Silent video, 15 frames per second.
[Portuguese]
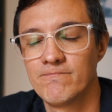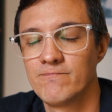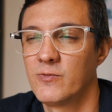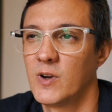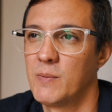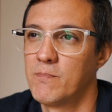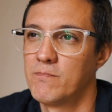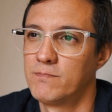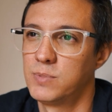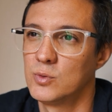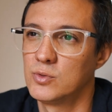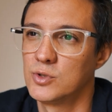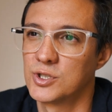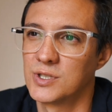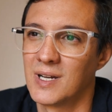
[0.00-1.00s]
Falei,
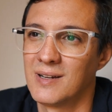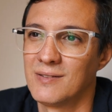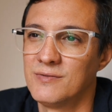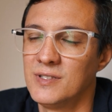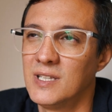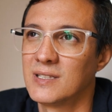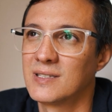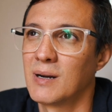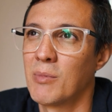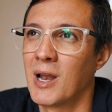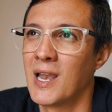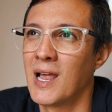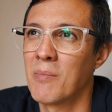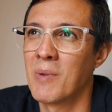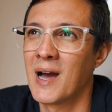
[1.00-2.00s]
puxa vida,
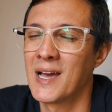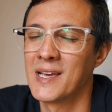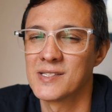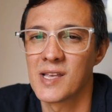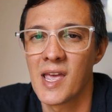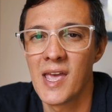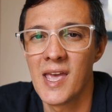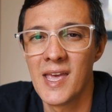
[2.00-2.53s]
trabalhar mais.